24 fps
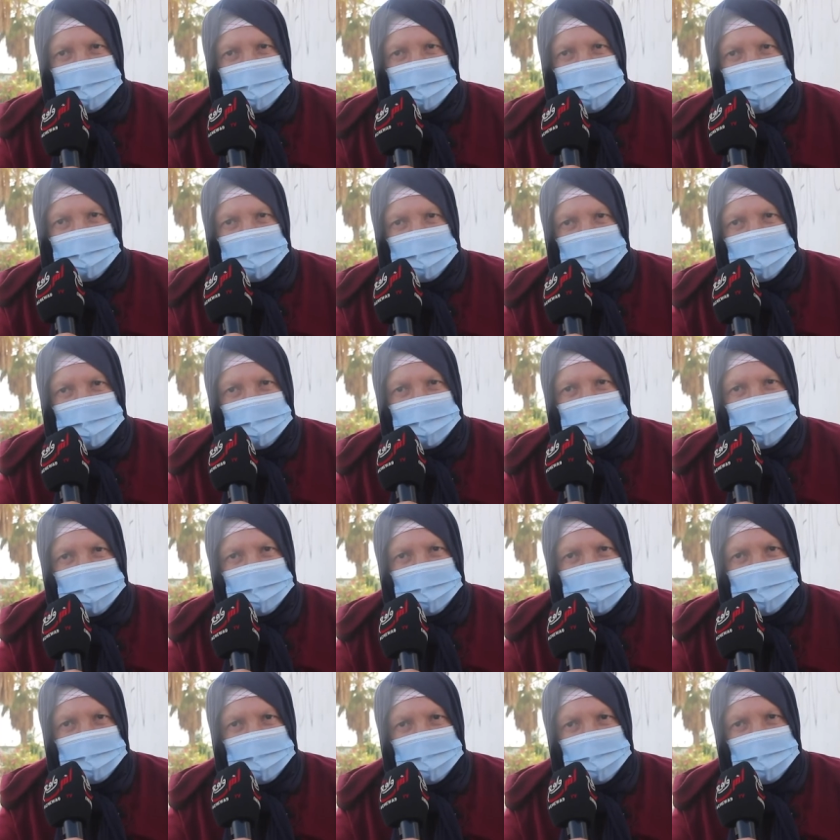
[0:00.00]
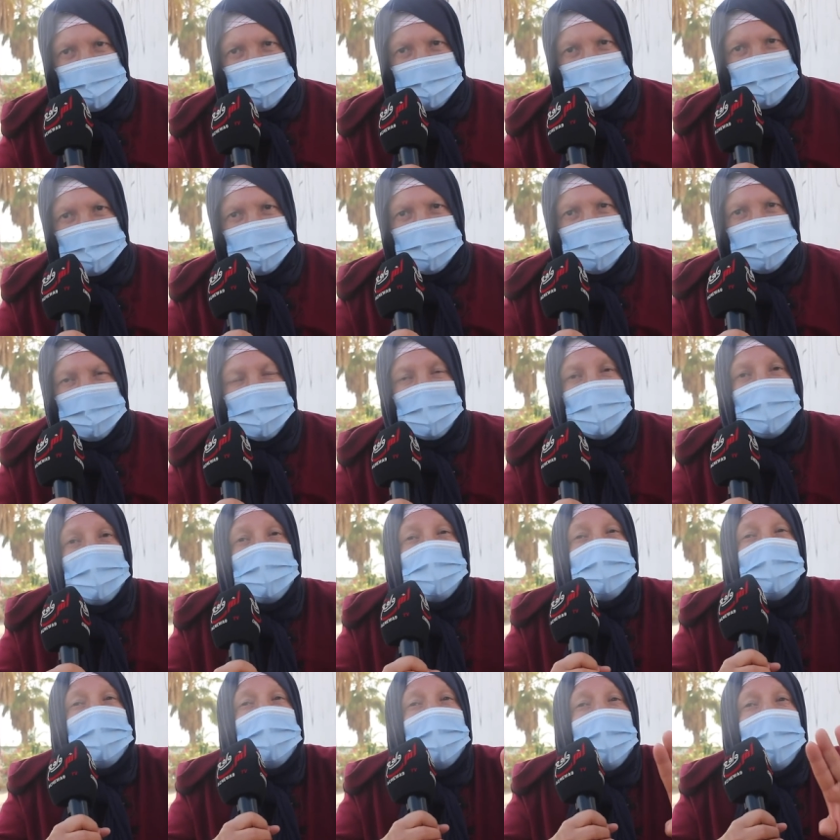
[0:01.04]
تبدا تصدق
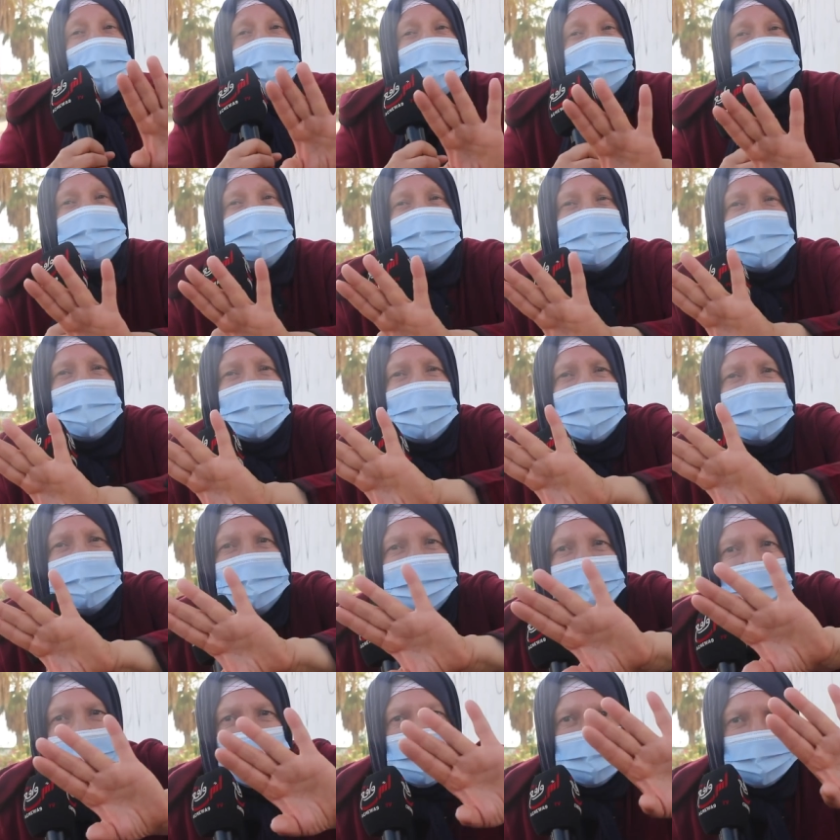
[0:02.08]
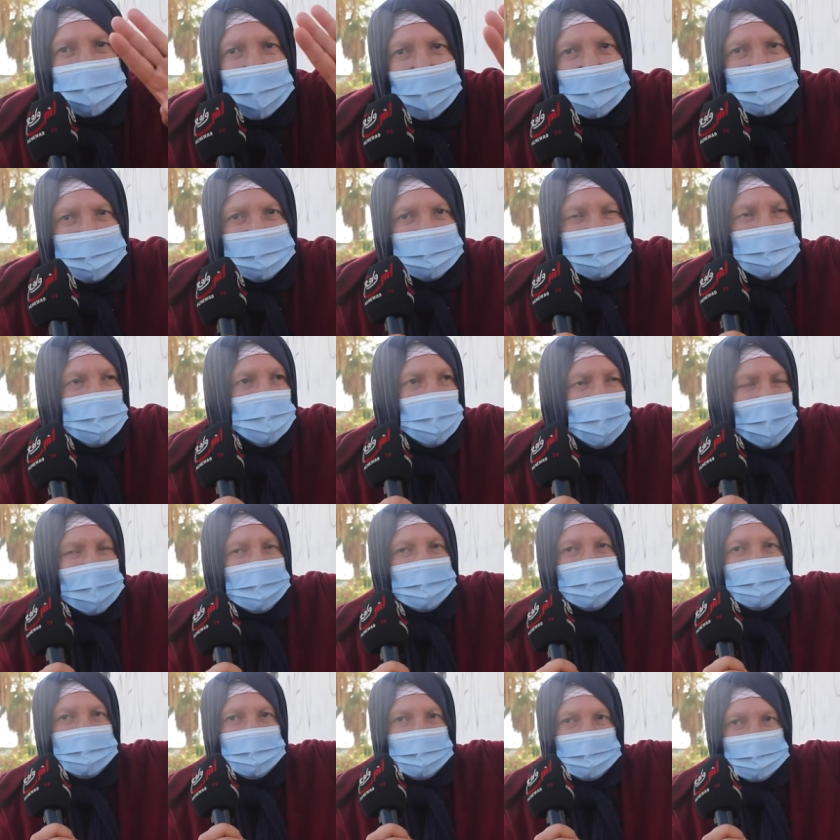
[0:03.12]
هاد الشيء غير صيفطات
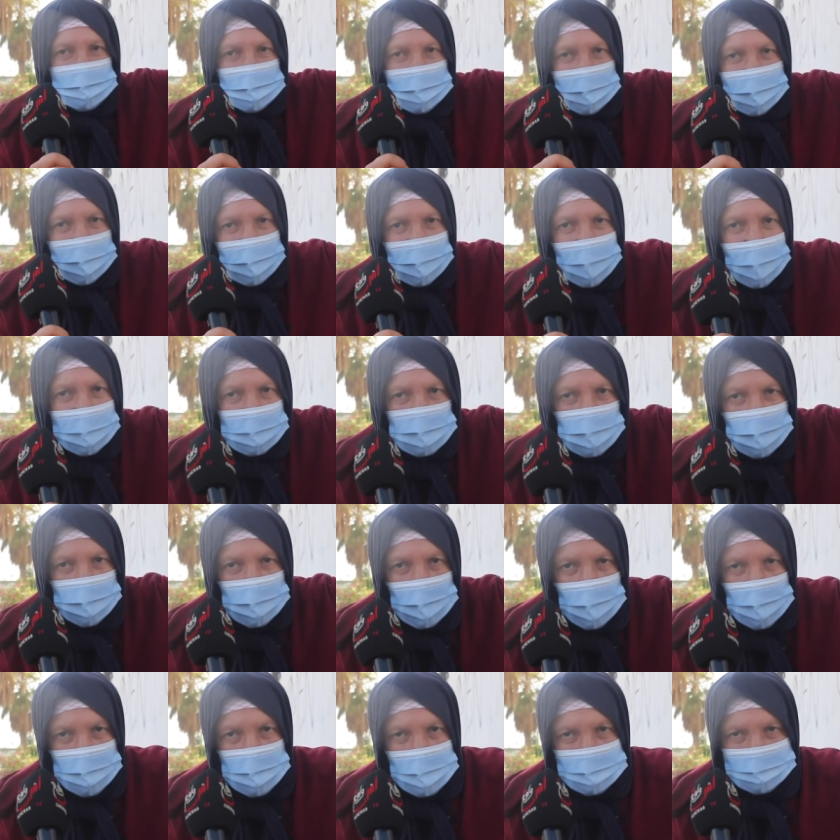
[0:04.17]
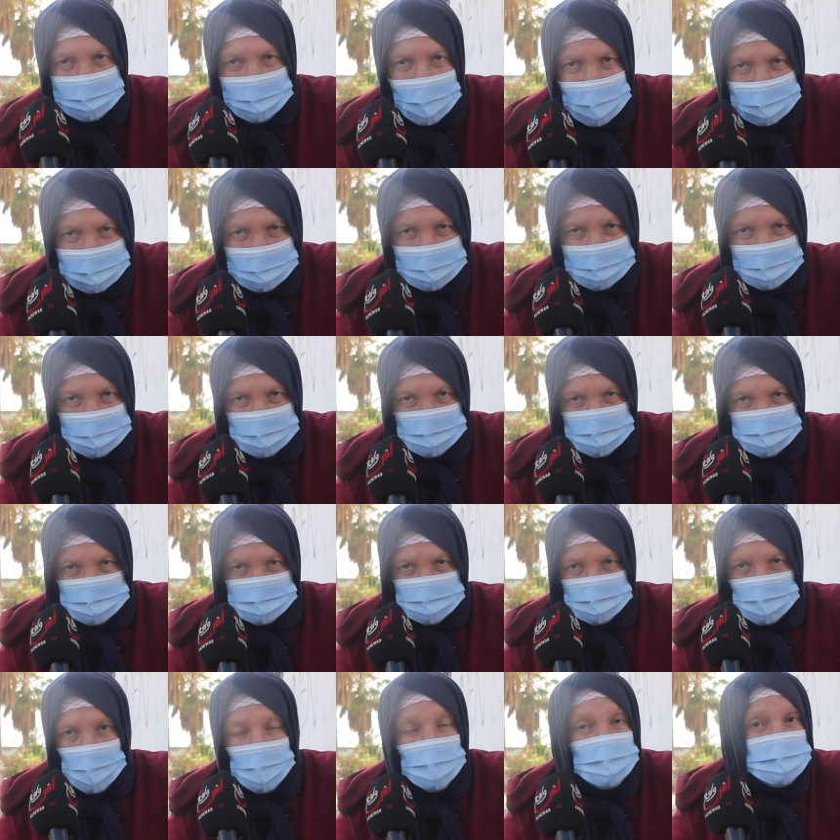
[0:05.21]
الولد غرقاتو في الحباسات
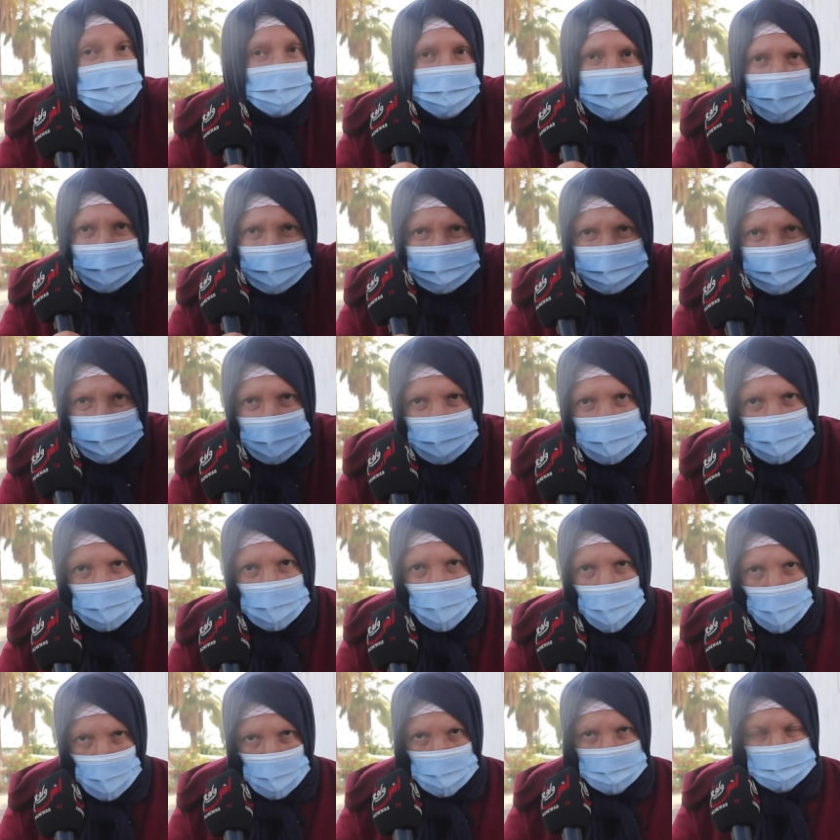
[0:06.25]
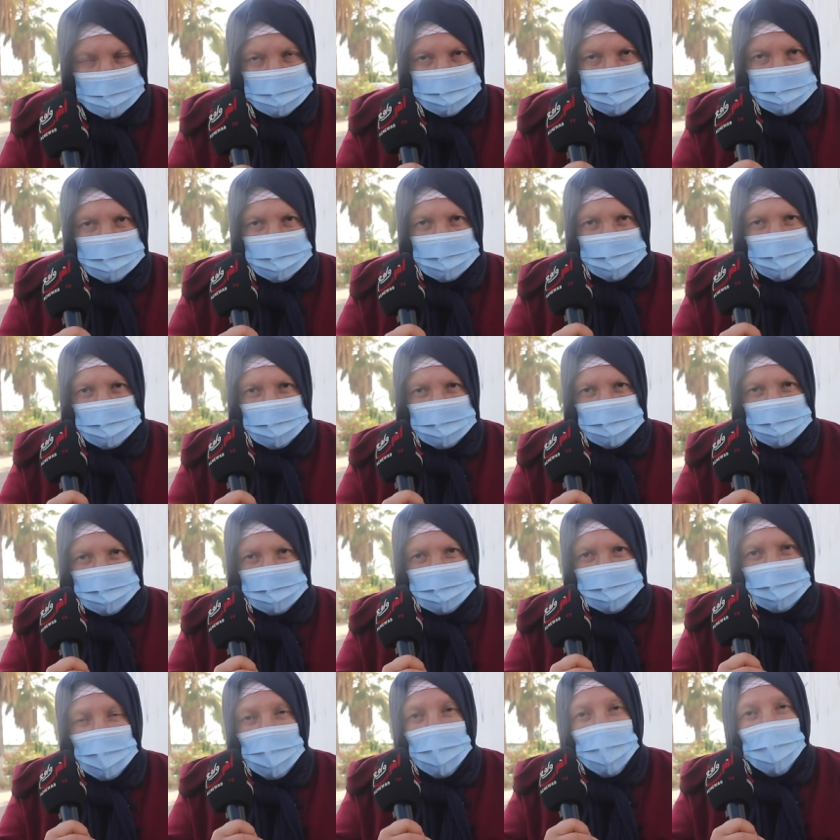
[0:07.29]
وديما كتغرقو
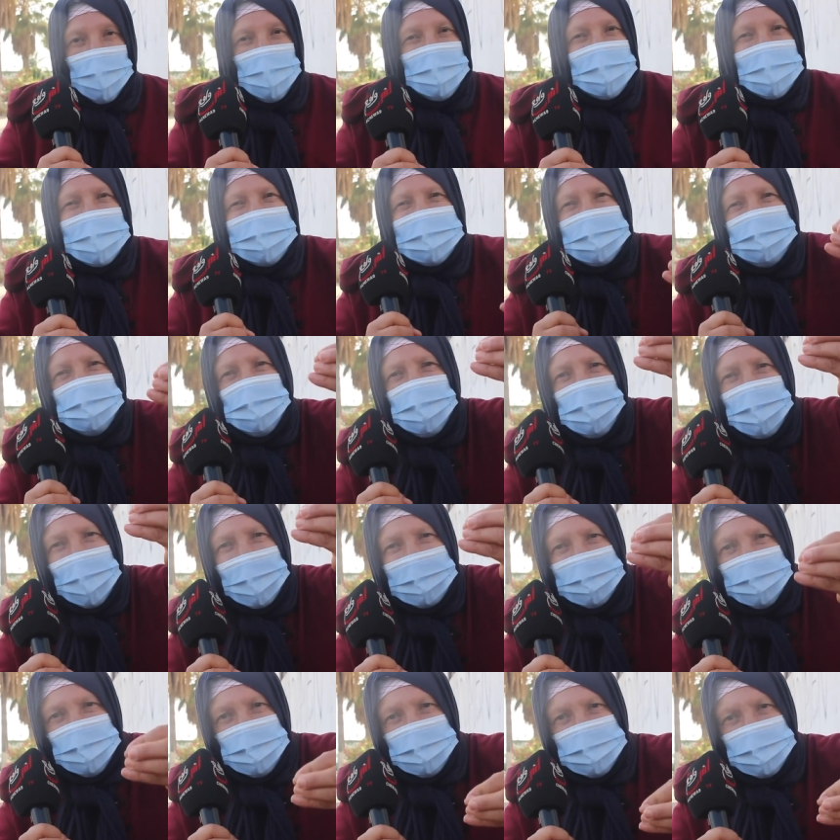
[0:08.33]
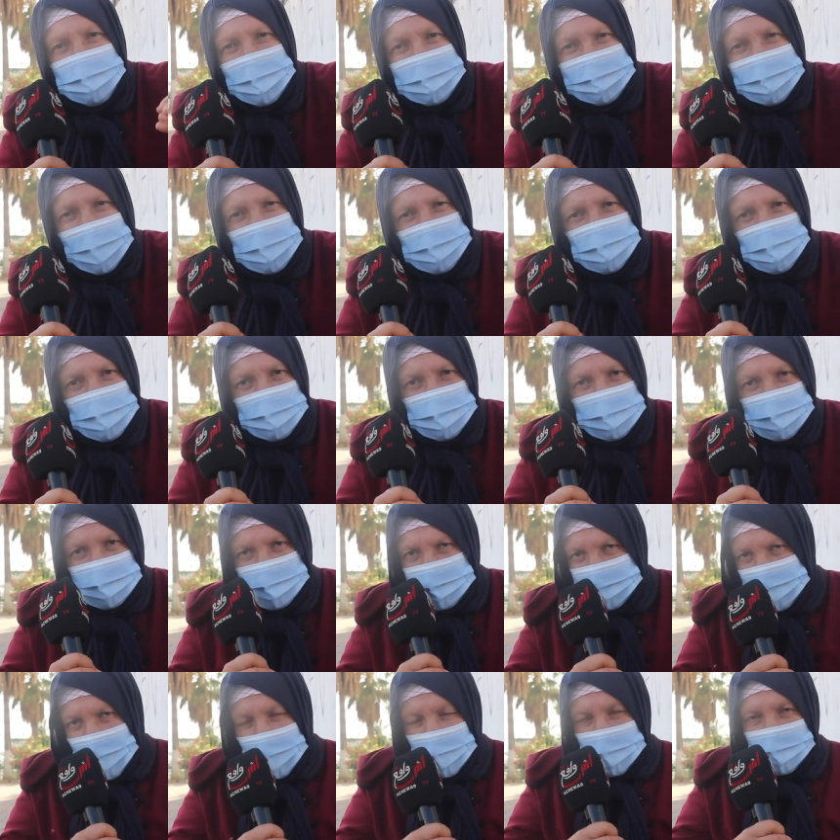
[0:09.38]
وهي كتقول عنده 17
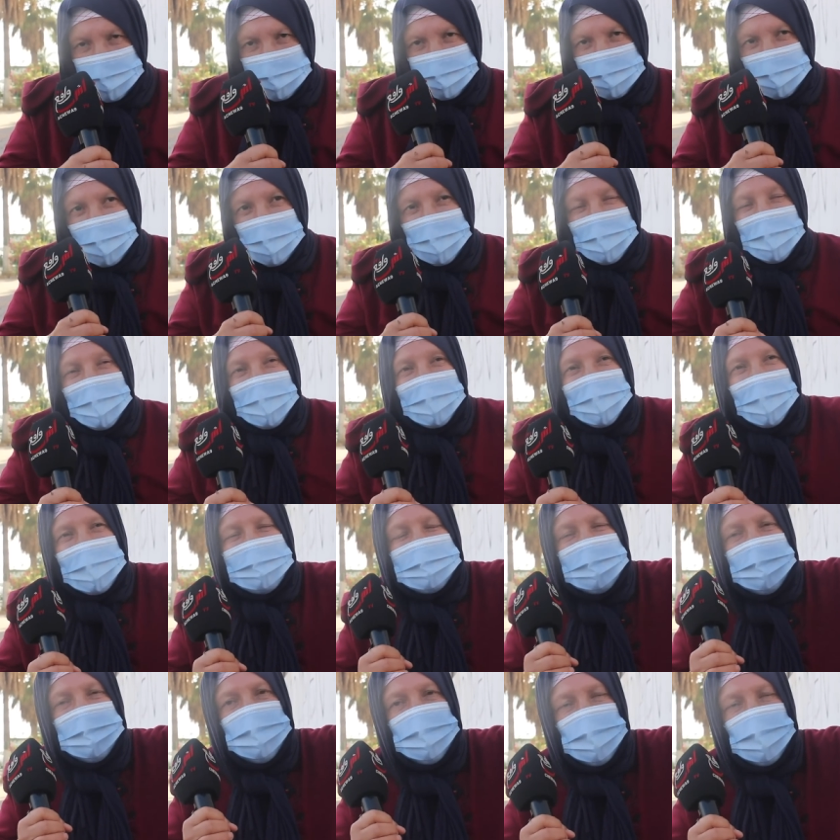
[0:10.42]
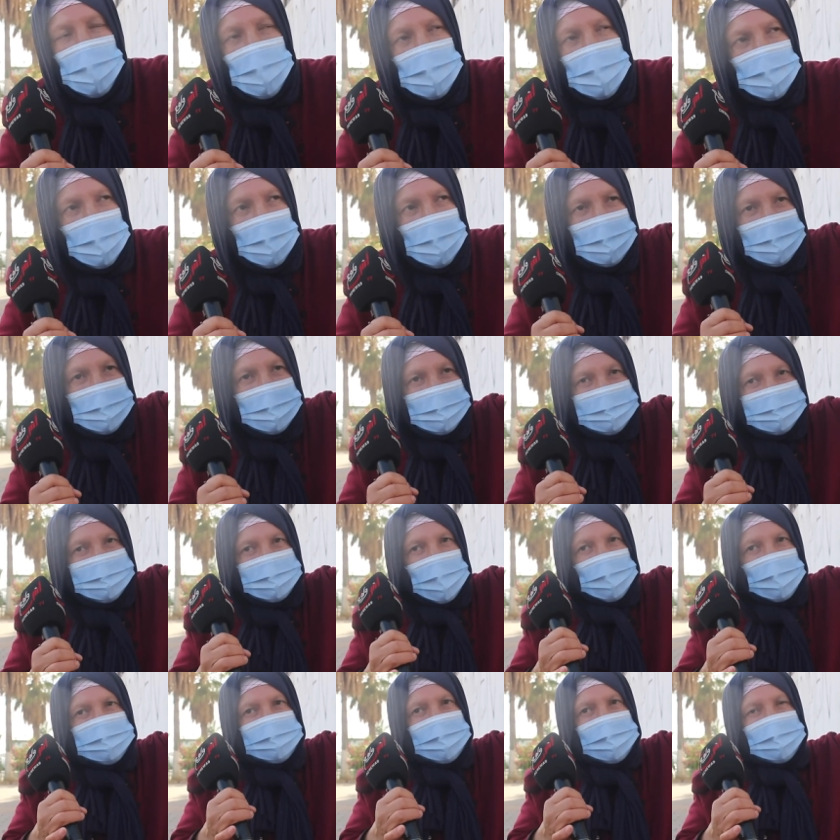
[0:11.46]
جده غادي تسولوا علينا
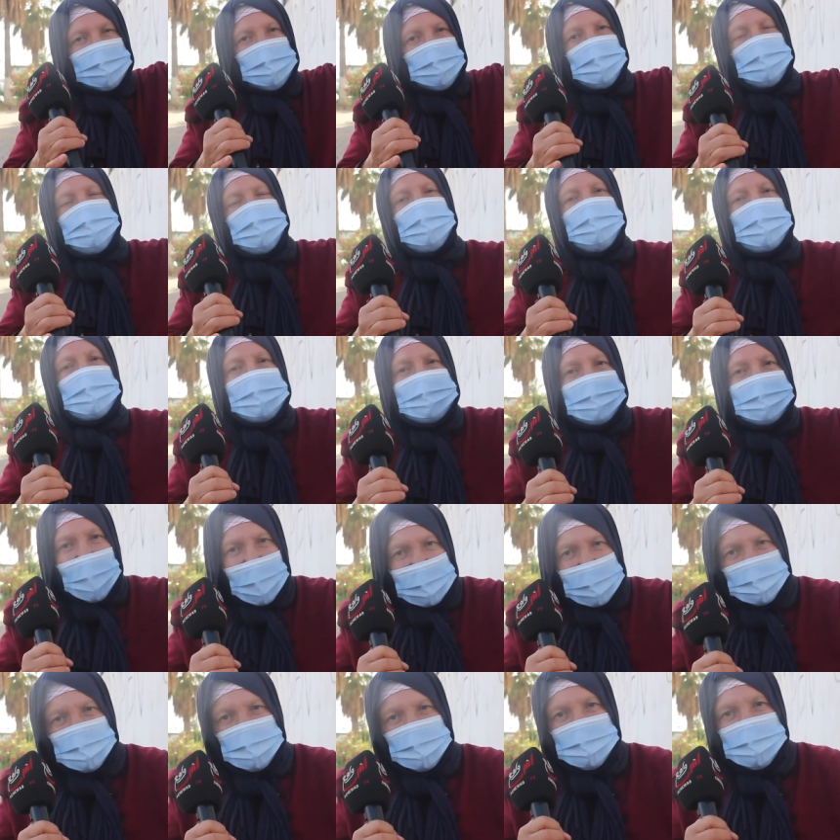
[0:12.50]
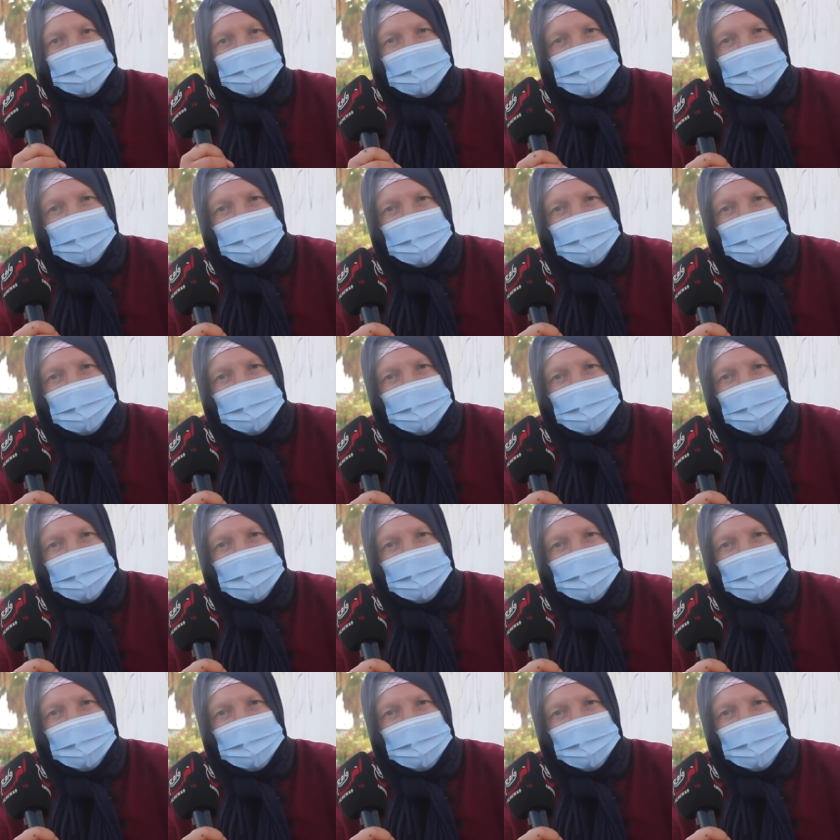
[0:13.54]
تصابت عنده 17